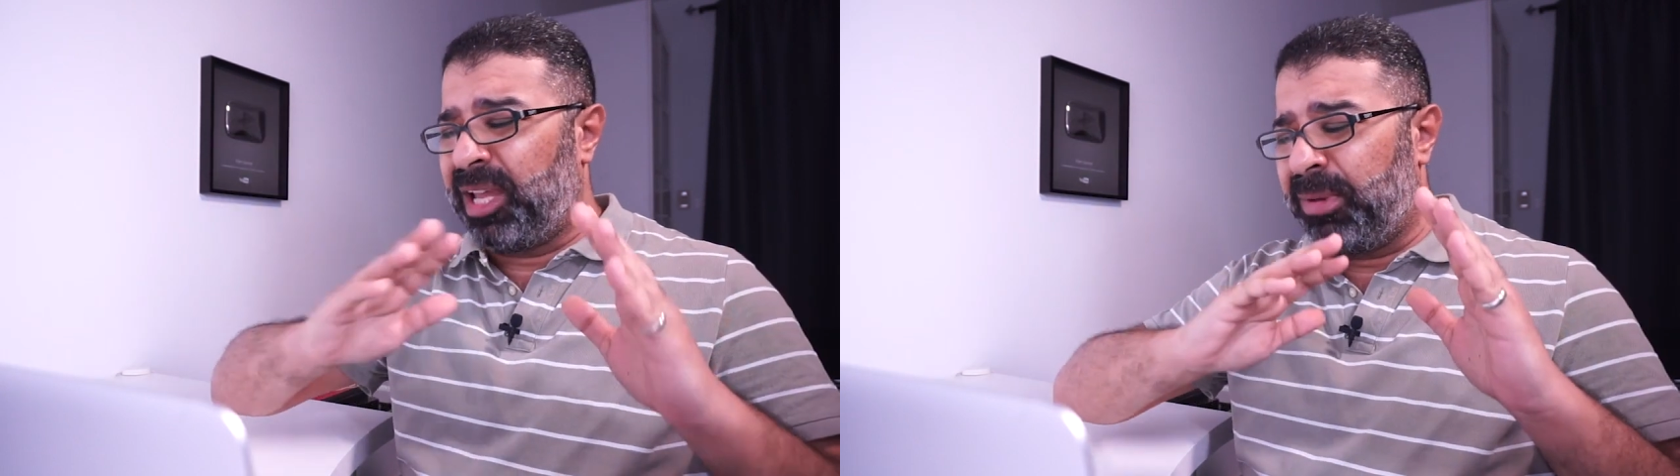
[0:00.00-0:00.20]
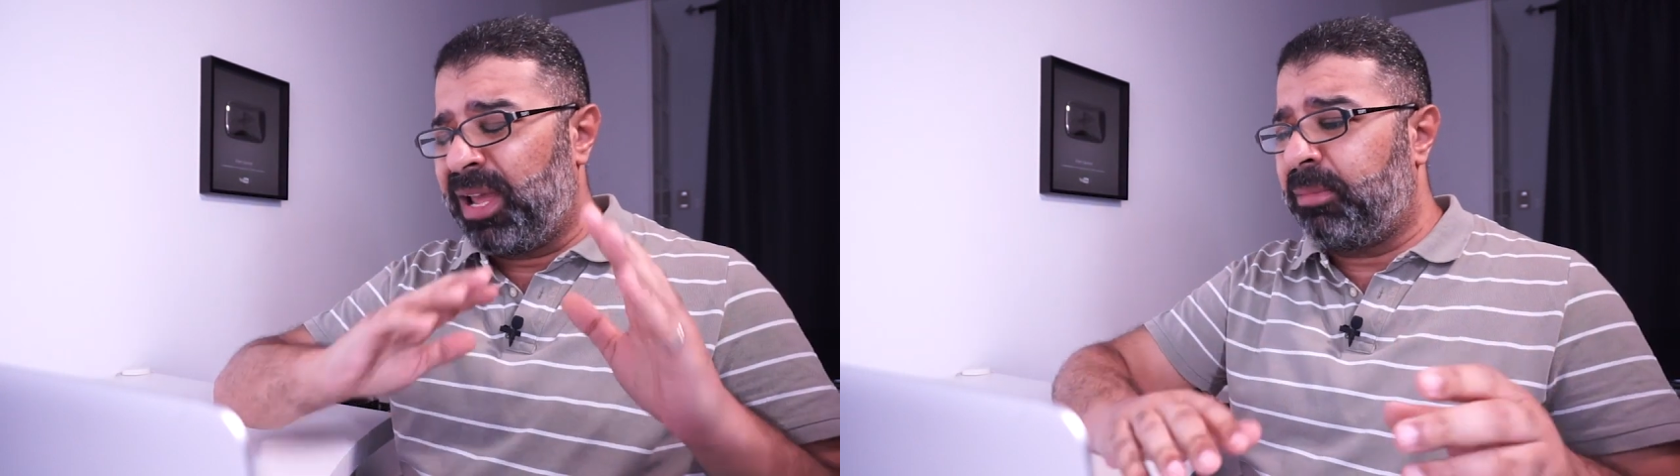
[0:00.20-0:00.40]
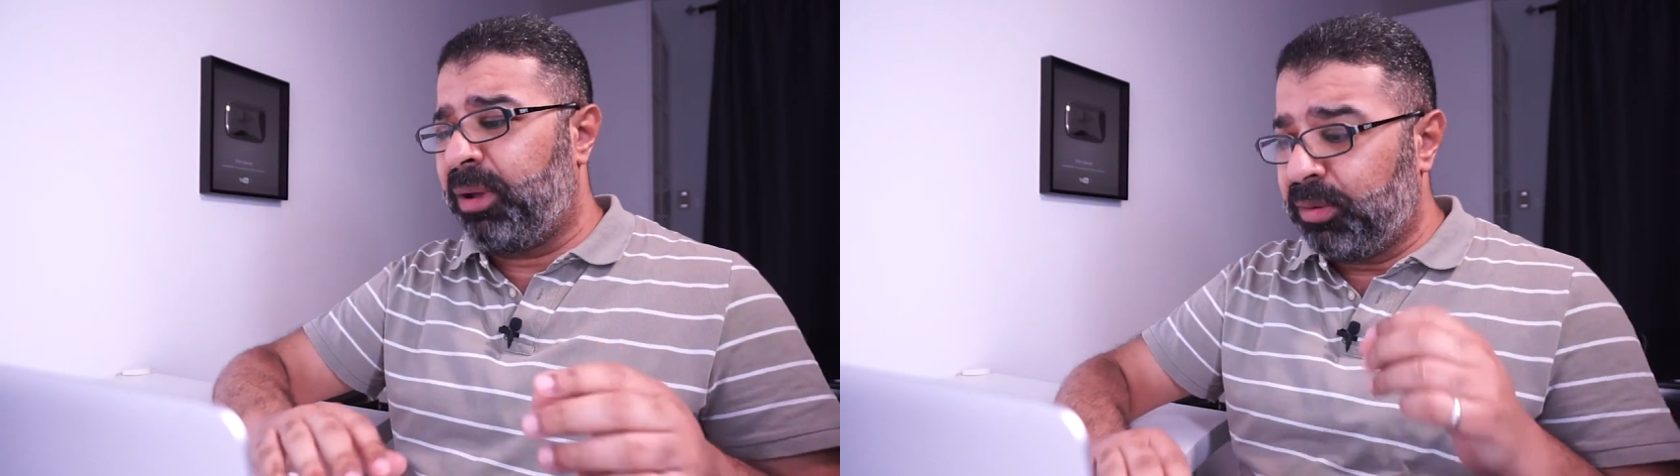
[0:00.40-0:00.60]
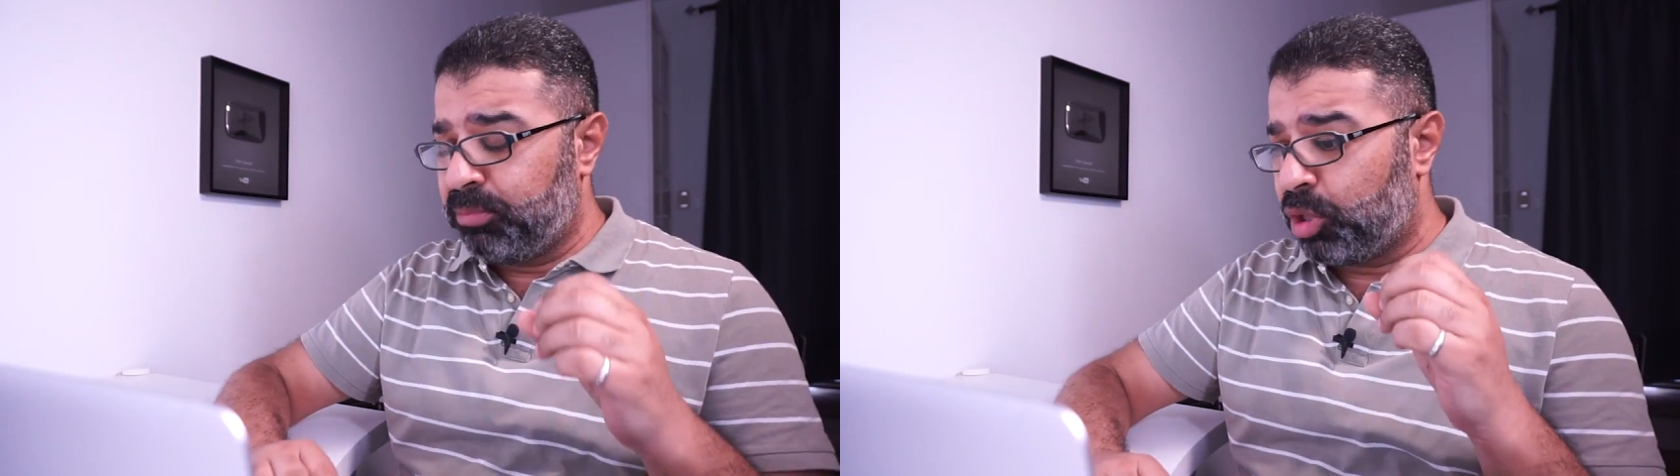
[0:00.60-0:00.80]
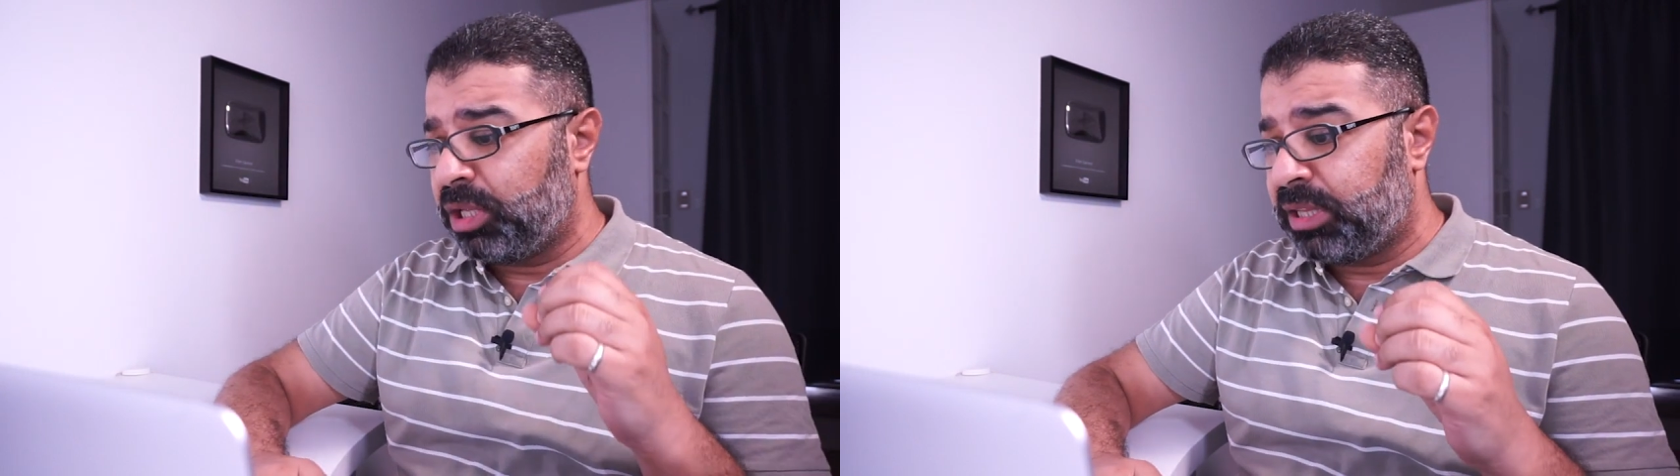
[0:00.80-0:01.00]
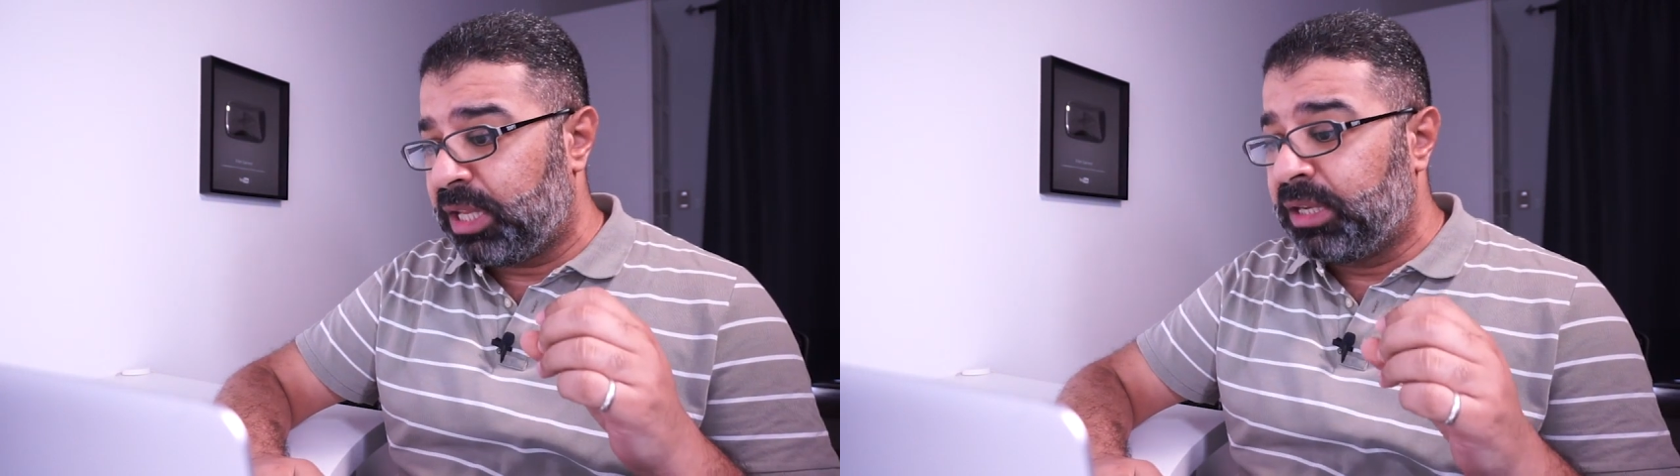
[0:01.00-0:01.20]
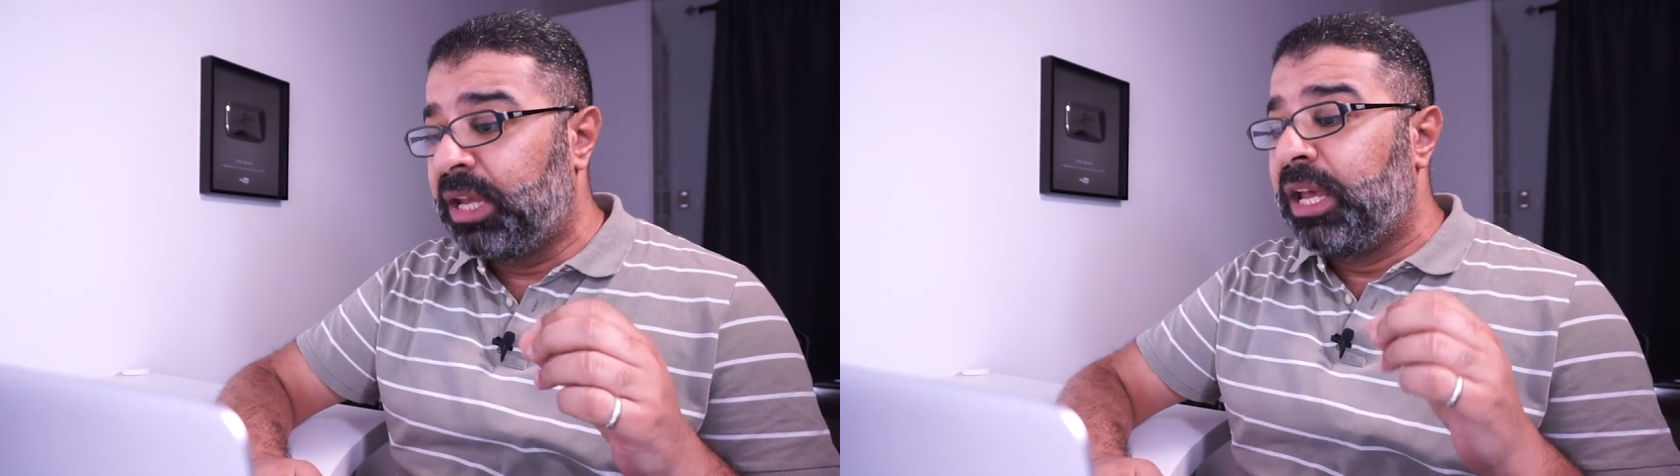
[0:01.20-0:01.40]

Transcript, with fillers: كمال بحبه جدا